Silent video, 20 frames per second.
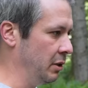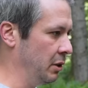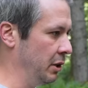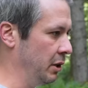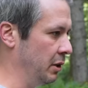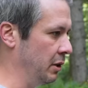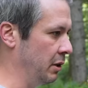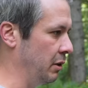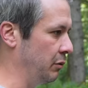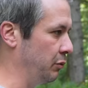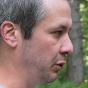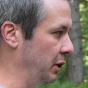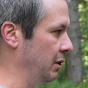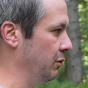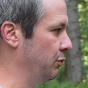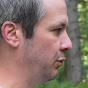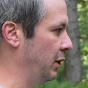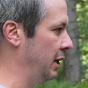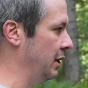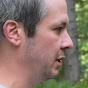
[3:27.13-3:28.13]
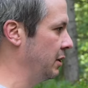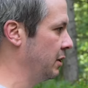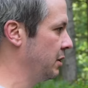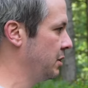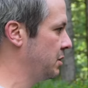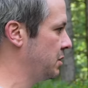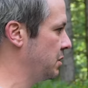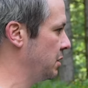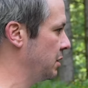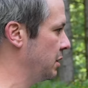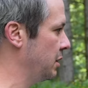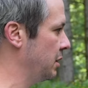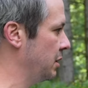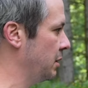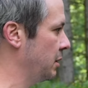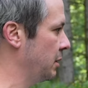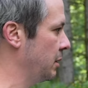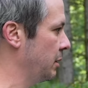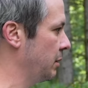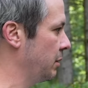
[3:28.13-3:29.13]
hier, auf jeden Fall ist
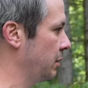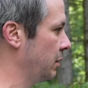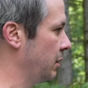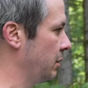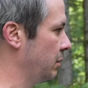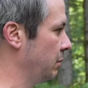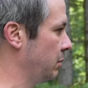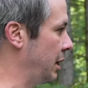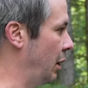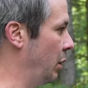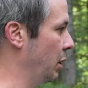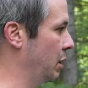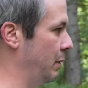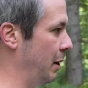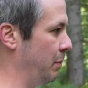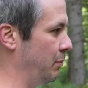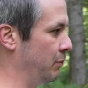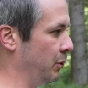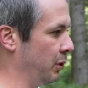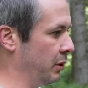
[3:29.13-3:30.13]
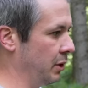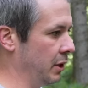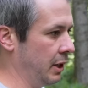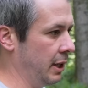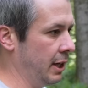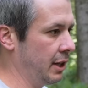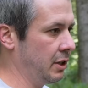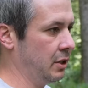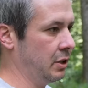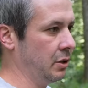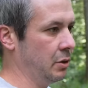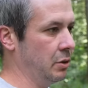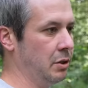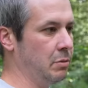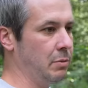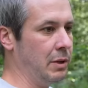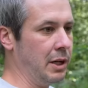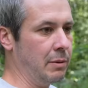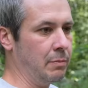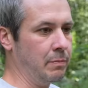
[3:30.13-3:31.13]
hier Kaulquappen von der
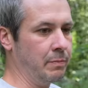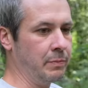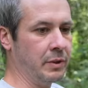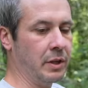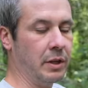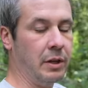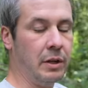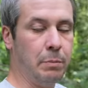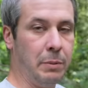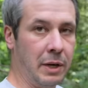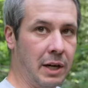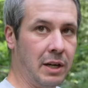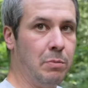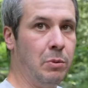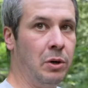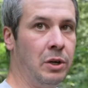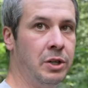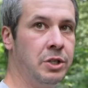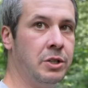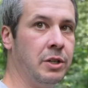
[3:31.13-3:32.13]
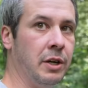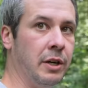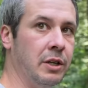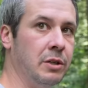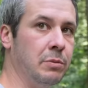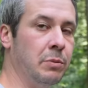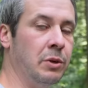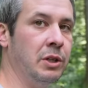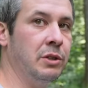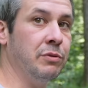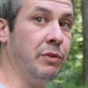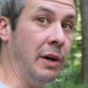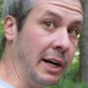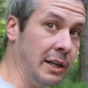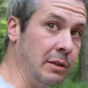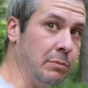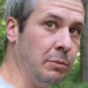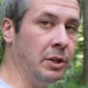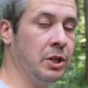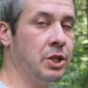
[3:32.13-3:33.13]
Erdkröte, wir haben äh, Bergmolche, Teichmolch,
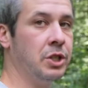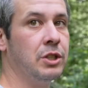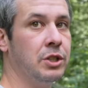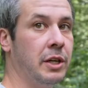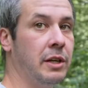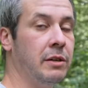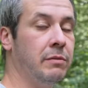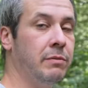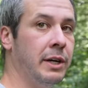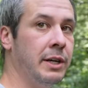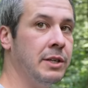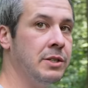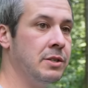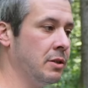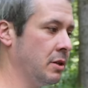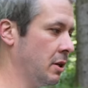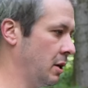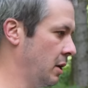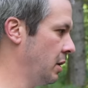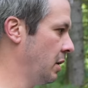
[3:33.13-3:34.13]
Fadenmolch stellenweise.